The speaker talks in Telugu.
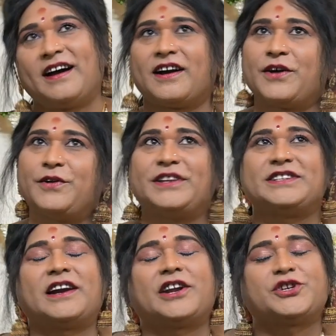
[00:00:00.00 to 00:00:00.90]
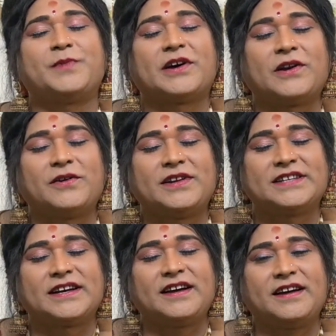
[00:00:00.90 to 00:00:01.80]
అక్కడ నుండి చాలా లక్ష్మీనగర్ లో
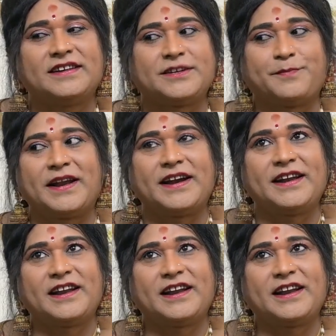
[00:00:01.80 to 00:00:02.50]
నిజంగా చెప్పాలంటే